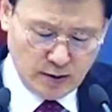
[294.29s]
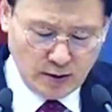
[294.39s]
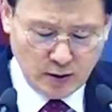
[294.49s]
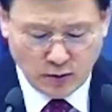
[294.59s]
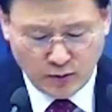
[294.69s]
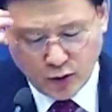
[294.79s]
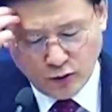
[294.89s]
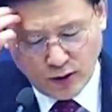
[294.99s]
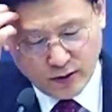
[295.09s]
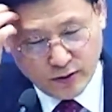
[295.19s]
어, 여러분
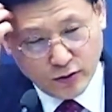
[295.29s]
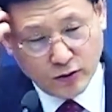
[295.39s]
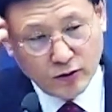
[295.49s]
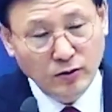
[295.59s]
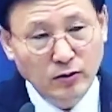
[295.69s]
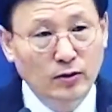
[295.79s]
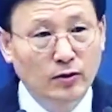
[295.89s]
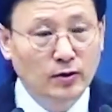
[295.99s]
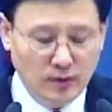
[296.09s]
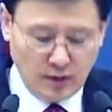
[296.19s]
평화는요
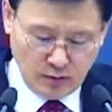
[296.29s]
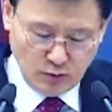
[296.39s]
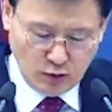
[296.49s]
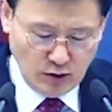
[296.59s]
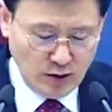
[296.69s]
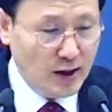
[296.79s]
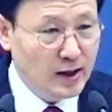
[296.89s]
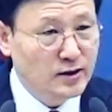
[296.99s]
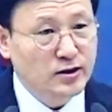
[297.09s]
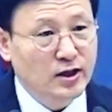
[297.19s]
뭘
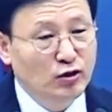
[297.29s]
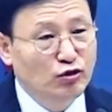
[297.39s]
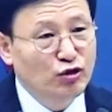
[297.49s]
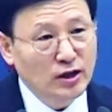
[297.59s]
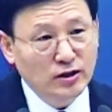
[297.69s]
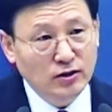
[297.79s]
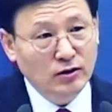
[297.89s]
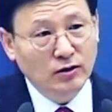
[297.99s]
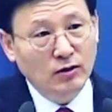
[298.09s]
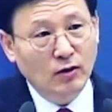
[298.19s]
내가
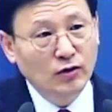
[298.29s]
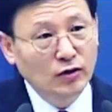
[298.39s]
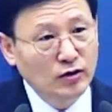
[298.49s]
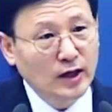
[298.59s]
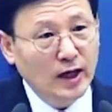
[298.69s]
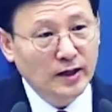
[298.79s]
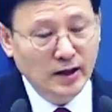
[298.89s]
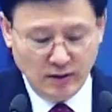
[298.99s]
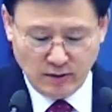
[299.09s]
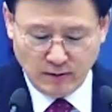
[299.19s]
쟁취해서 얻는 게
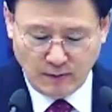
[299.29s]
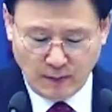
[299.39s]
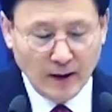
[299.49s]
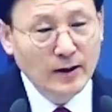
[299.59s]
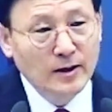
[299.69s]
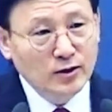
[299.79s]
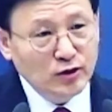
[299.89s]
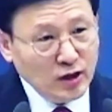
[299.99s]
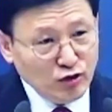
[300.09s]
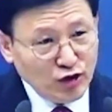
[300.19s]
아니에요.
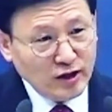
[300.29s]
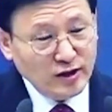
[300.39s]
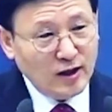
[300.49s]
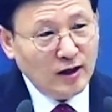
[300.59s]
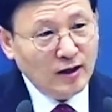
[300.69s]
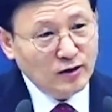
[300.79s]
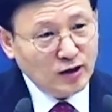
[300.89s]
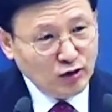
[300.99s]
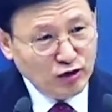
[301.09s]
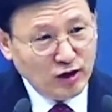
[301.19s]
쟁취하자,
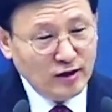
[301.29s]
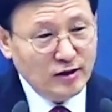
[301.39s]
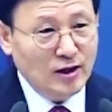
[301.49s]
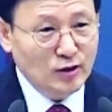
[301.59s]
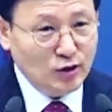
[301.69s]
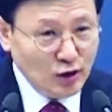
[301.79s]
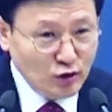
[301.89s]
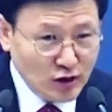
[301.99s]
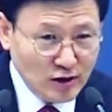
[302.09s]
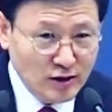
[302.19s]
쟁취하자,
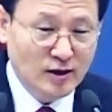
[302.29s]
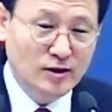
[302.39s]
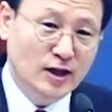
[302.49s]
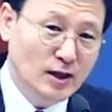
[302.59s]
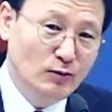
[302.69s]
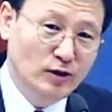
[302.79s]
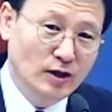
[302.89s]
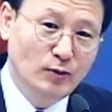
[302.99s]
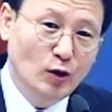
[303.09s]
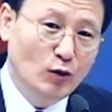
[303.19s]
쟁취하자. 이
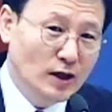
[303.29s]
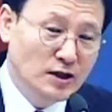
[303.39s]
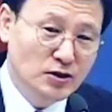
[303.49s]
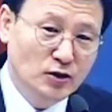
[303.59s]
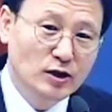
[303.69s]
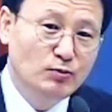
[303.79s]
사람들에게 평화가 있어요,